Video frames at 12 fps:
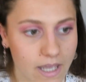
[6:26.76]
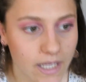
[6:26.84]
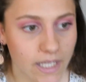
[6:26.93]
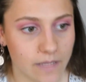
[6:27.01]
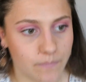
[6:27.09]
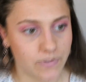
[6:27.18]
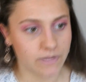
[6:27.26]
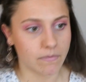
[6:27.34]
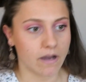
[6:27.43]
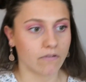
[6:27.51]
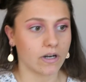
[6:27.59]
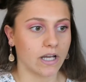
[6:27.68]
Et puis,
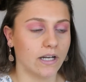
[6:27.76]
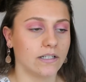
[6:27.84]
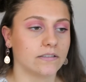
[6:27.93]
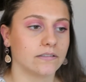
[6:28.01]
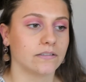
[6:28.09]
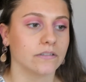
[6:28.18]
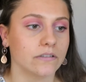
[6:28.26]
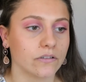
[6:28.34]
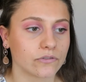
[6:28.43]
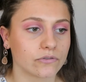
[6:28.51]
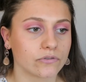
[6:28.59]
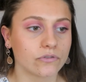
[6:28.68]
bah voilà,
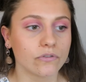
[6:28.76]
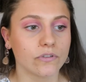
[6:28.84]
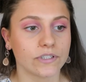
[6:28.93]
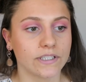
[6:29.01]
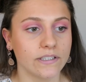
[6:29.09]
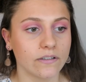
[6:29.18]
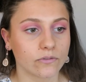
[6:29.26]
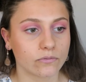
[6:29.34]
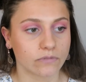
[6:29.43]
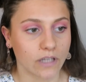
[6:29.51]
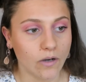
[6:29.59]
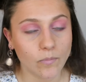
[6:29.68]
en sociologie, en
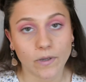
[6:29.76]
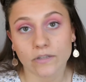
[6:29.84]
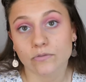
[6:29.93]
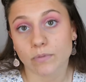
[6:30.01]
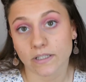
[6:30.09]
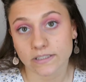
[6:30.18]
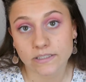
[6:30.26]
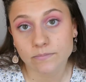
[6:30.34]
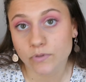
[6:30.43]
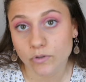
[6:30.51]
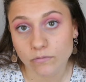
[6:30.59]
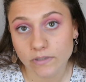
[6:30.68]
tout cas, on part du
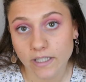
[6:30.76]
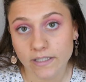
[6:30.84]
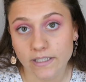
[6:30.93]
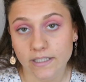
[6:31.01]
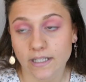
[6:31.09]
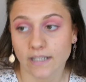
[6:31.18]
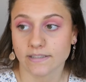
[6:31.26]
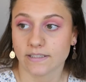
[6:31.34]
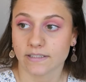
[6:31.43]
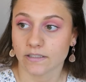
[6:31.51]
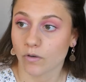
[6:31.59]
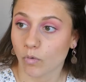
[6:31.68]
principe que oui, il y a des classes,
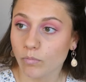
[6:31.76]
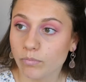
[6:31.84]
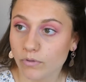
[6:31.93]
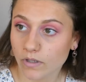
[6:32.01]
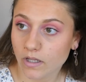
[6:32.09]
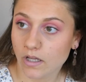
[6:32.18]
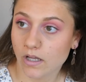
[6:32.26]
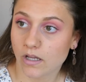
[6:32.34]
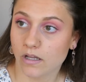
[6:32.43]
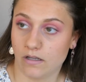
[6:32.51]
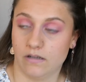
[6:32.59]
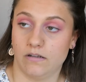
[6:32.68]
il y a des groupes,
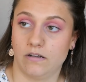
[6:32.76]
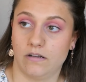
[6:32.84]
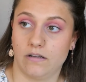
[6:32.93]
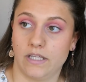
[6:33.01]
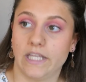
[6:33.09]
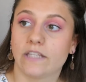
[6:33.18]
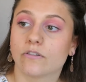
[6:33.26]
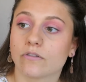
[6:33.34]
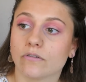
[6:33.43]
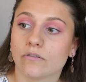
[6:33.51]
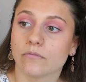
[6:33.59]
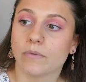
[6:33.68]
euh, et
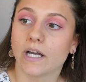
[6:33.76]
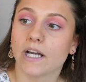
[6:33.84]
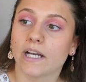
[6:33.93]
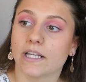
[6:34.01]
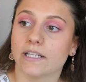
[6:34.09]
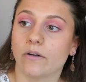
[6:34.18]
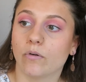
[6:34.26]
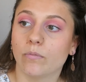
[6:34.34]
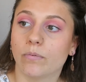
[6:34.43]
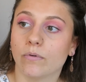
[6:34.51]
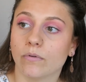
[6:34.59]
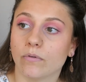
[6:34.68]
que bah,
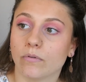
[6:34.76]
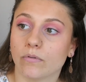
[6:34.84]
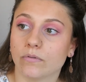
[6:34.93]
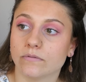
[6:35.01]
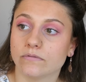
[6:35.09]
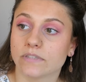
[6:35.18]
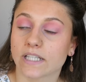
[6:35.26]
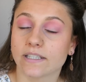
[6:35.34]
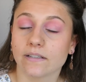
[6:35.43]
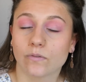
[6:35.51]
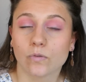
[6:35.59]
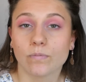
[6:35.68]
groupes, euh,
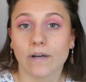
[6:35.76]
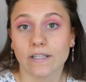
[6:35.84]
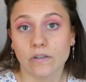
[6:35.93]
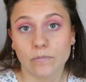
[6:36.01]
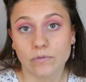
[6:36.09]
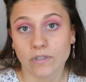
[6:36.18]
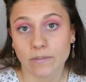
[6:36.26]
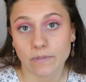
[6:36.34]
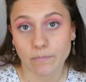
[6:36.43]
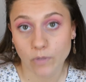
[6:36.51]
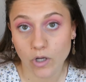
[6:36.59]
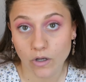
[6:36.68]
certains groupes adoptent les
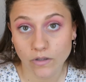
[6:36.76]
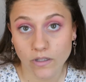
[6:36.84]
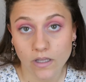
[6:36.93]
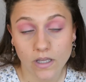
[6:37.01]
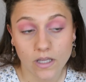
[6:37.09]
mêmes codes